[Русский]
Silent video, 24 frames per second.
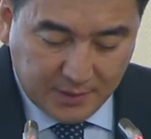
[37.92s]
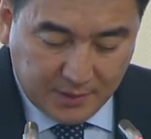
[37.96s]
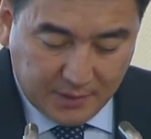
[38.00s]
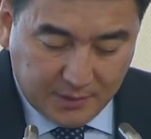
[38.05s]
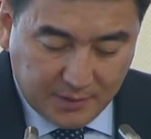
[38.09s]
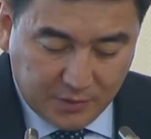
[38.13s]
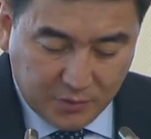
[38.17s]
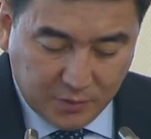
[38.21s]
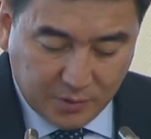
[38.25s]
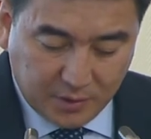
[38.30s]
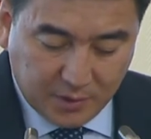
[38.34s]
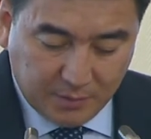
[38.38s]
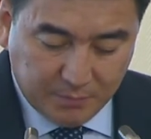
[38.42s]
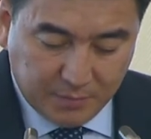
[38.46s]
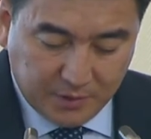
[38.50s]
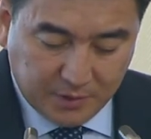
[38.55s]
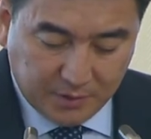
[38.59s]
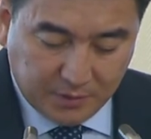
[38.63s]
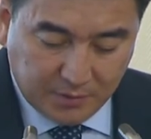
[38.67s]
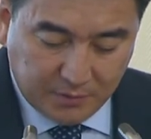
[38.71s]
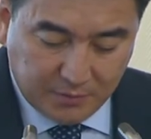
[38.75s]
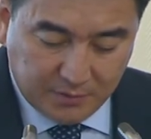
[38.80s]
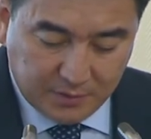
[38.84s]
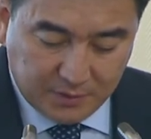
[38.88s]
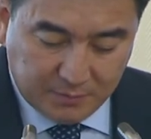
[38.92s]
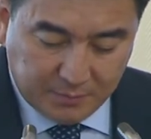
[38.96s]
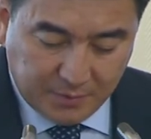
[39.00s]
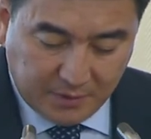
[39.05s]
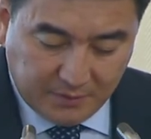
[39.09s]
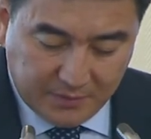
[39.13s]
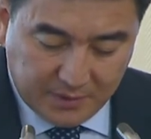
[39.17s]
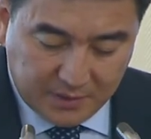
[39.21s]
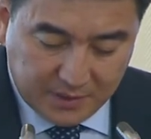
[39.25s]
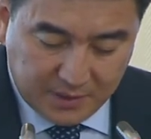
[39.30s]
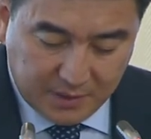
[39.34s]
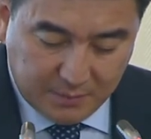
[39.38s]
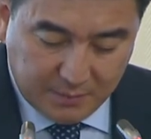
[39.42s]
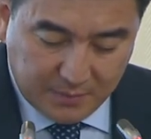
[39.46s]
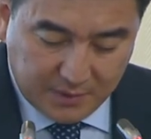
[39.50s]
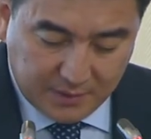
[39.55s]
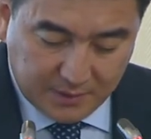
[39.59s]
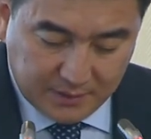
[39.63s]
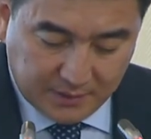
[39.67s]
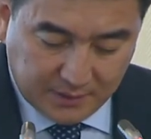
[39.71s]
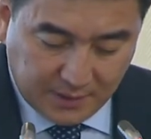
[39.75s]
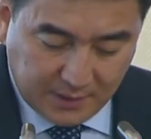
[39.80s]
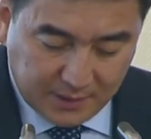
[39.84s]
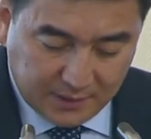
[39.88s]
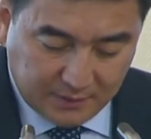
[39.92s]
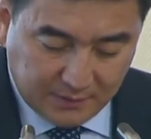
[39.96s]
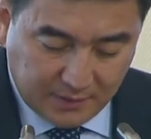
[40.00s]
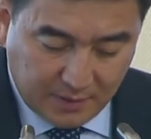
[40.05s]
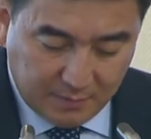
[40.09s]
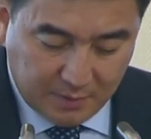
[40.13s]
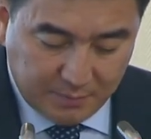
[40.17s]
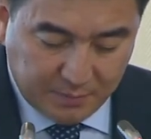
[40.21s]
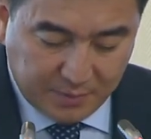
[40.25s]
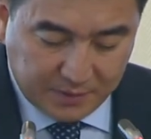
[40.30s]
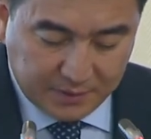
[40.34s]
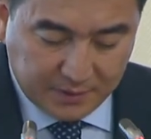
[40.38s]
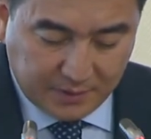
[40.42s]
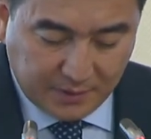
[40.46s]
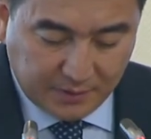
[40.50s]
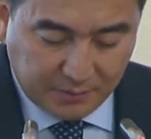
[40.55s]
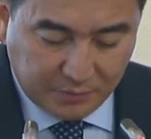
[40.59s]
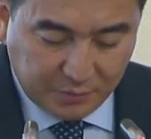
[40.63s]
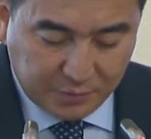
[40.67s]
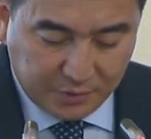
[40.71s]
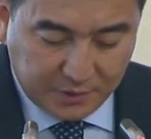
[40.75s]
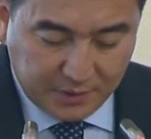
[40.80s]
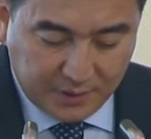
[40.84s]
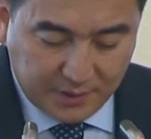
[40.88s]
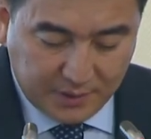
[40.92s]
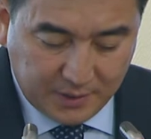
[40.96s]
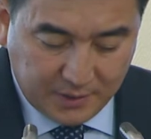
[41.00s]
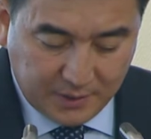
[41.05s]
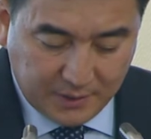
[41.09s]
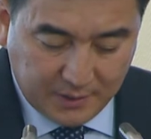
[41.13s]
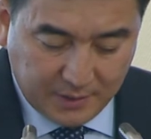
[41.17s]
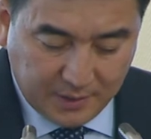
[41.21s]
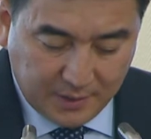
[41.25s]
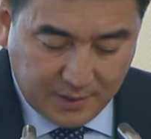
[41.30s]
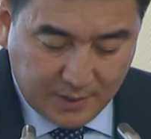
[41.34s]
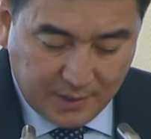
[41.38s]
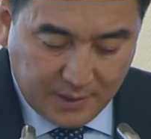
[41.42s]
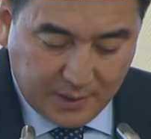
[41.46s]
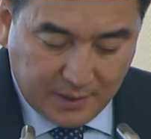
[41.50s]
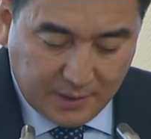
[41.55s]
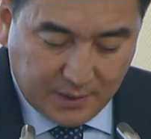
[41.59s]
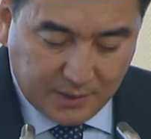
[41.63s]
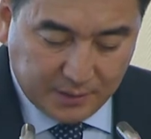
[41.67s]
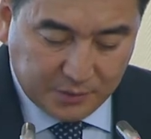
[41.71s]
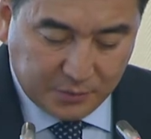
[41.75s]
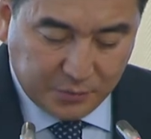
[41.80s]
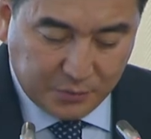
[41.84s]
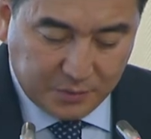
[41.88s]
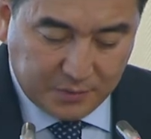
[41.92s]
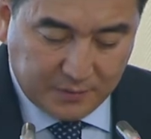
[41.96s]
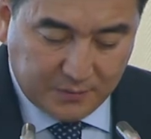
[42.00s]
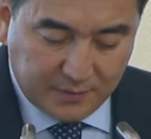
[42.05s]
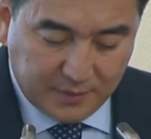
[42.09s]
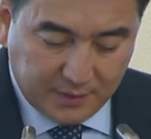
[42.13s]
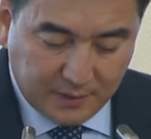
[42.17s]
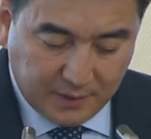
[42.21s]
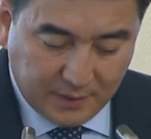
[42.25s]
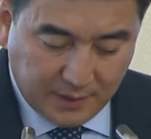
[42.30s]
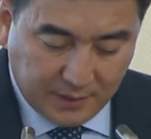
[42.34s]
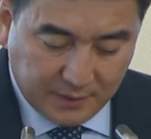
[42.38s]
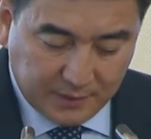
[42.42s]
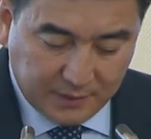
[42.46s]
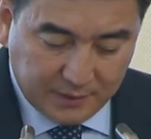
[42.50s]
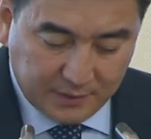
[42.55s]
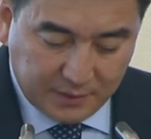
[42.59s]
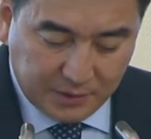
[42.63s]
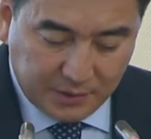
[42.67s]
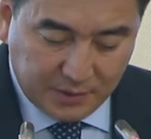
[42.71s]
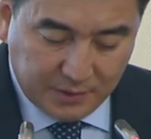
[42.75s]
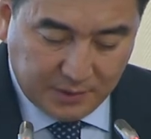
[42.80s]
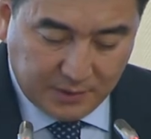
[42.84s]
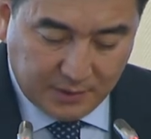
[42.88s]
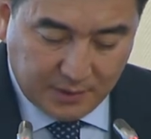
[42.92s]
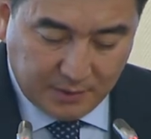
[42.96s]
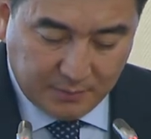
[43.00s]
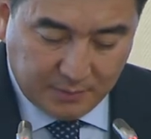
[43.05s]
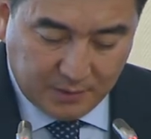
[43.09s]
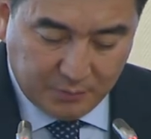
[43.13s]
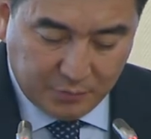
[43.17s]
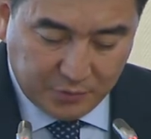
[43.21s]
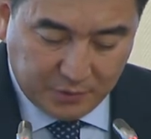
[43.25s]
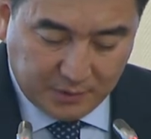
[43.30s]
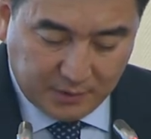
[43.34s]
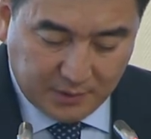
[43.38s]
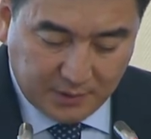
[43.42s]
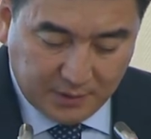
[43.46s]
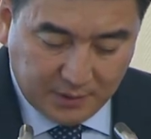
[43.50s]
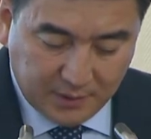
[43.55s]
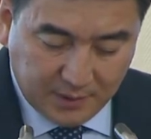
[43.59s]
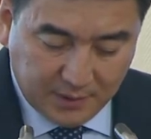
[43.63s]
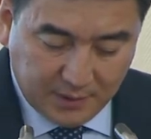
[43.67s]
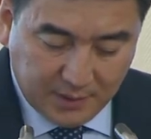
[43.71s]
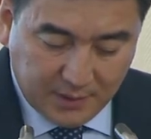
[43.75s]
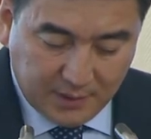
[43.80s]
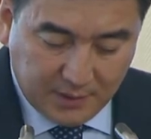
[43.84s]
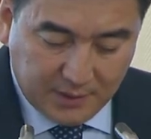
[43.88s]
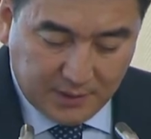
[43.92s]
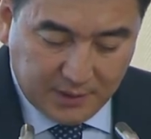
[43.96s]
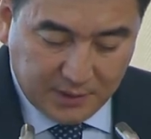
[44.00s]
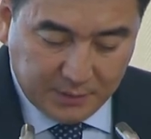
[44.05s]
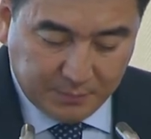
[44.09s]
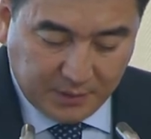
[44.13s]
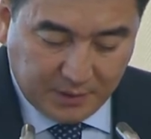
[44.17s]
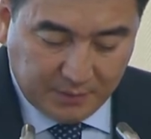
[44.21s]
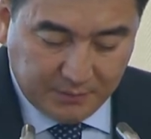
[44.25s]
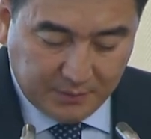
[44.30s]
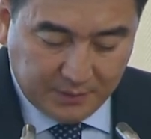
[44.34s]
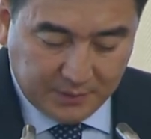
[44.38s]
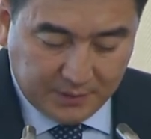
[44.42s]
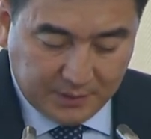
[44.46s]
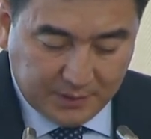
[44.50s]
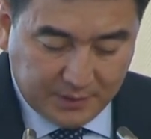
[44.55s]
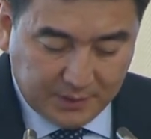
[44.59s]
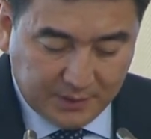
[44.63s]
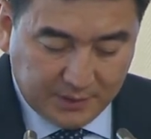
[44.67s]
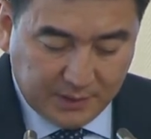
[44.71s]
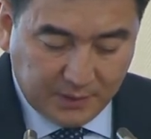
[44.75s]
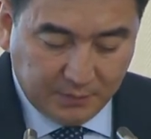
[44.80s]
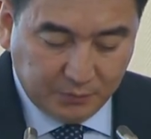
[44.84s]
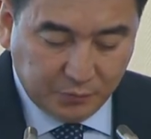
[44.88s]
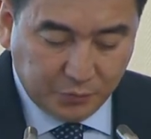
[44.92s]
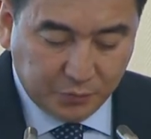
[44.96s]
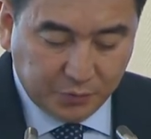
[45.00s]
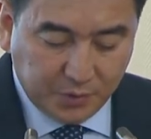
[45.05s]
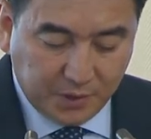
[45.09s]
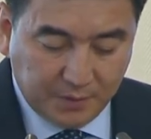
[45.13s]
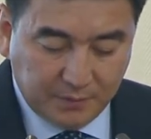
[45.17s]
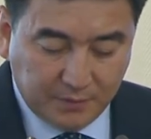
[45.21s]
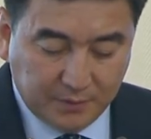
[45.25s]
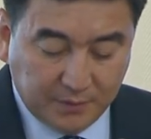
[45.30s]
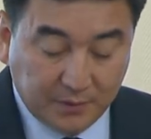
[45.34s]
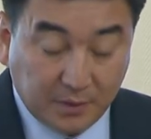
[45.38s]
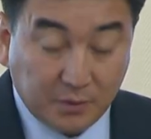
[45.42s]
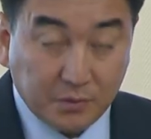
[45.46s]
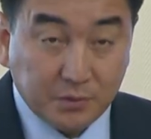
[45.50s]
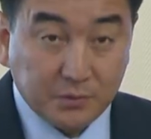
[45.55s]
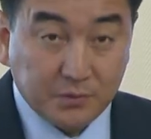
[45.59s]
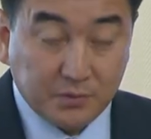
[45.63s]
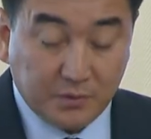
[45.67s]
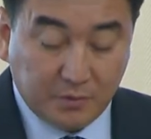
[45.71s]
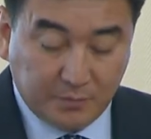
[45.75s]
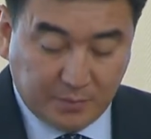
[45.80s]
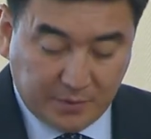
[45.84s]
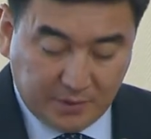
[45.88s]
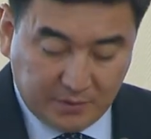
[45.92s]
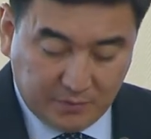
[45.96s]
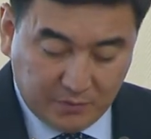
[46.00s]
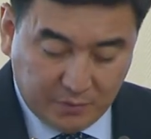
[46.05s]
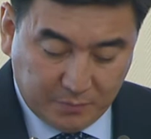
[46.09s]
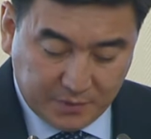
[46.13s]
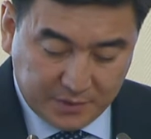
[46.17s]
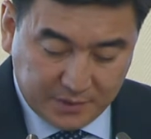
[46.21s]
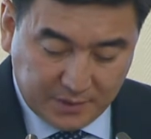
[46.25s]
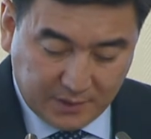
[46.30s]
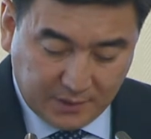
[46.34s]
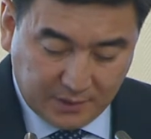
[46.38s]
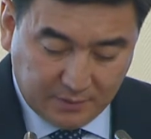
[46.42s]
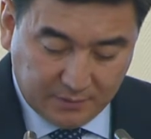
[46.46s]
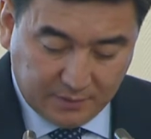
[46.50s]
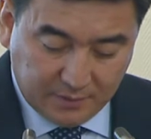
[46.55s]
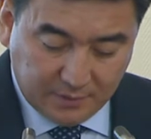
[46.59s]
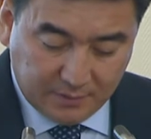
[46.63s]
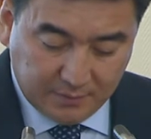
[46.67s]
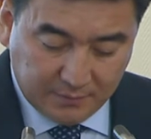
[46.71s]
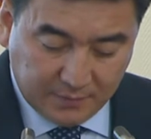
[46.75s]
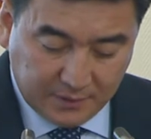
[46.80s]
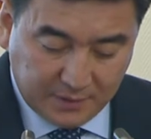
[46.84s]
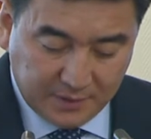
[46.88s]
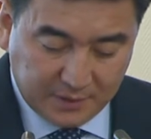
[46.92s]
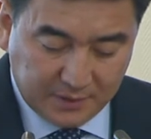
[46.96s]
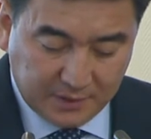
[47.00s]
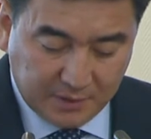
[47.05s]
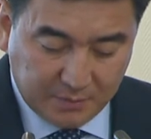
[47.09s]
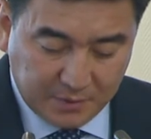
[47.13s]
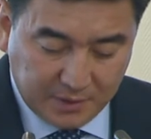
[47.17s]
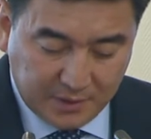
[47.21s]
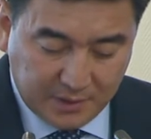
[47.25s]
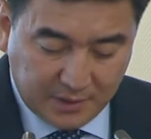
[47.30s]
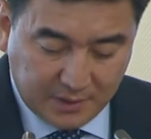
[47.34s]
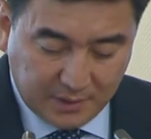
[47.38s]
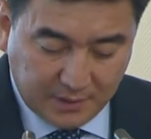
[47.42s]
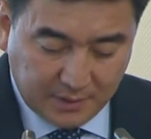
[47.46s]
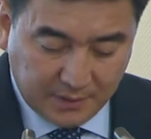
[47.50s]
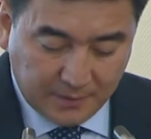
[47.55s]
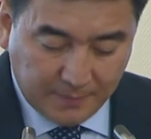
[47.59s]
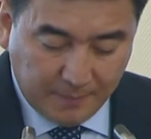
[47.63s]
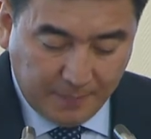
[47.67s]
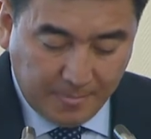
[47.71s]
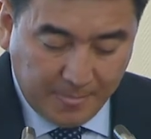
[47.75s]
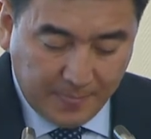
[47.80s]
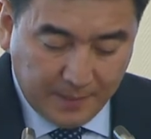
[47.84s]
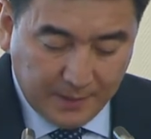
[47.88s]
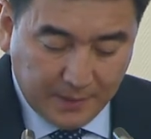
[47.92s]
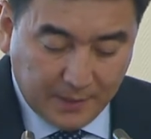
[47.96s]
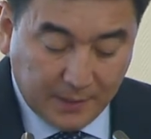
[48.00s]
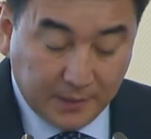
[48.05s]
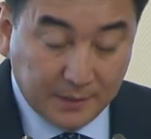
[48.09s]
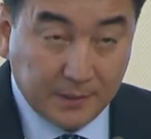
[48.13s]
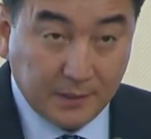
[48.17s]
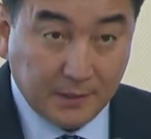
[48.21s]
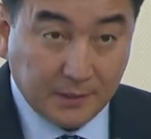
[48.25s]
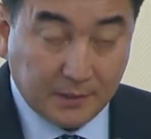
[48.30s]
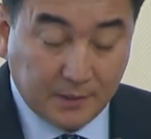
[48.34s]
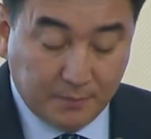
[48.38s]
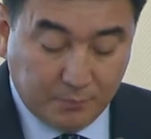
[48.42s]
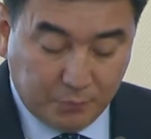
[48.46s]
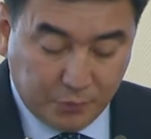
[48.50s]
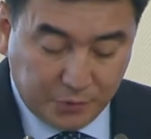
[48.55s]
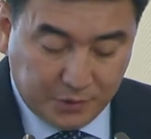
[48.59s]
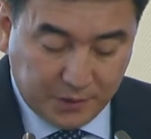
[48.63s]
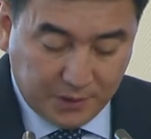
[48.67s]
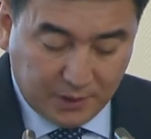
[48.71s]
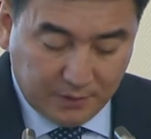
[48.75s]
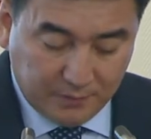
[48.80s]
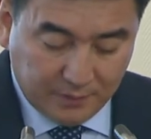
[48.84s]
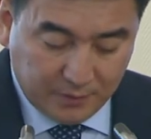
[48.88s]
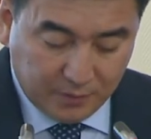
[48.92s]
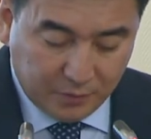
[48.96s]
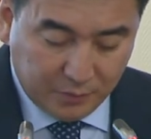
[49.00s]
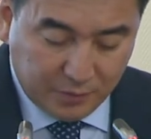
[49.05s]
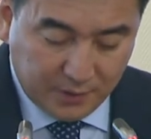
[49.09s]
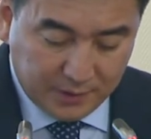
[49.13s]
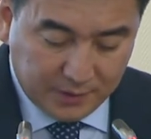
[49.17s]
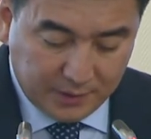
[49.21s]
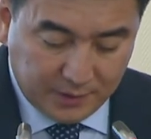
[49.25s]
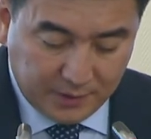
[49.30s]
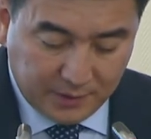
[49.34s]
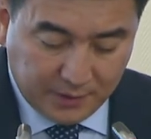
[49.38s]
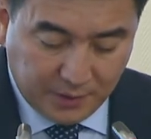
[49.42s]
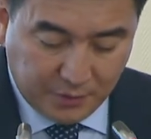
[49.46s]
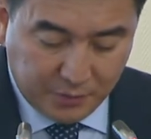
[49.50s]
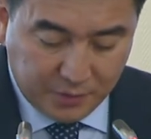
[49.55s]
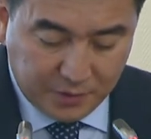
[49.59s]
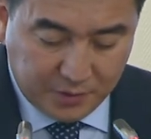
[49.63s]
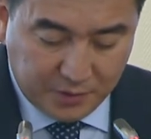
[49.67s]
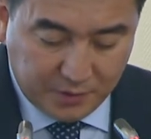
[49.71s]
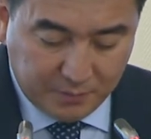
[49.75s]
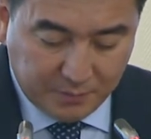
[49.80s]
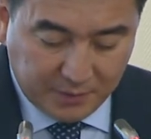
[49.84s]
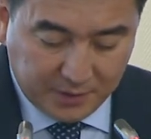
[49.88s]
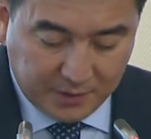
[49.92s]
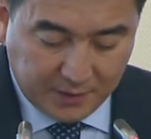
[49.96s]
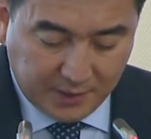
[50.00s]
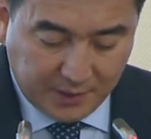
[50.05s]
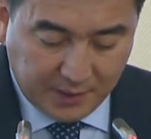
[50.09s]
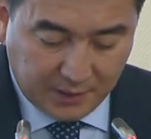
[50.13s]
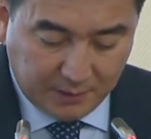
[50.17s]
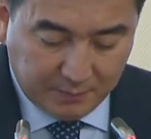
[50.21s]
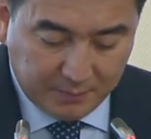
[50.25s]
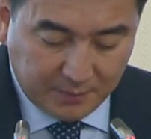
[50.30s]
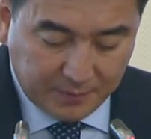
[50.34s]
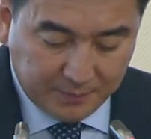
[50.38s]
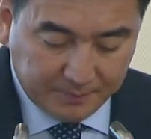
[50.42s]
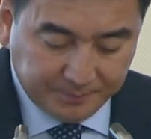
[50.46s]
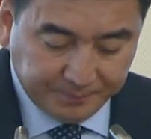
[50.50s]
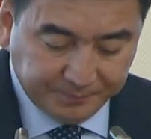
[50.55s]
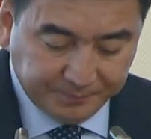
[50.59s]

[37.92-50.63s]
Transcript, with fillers: неукомплектованность первичными средствами пожаротушения, отсутствие огнезащитной обработки, неисправность систем внутреннего и наружного противопожарного водоснабжения, отделка путей эвакуации горючими материалами.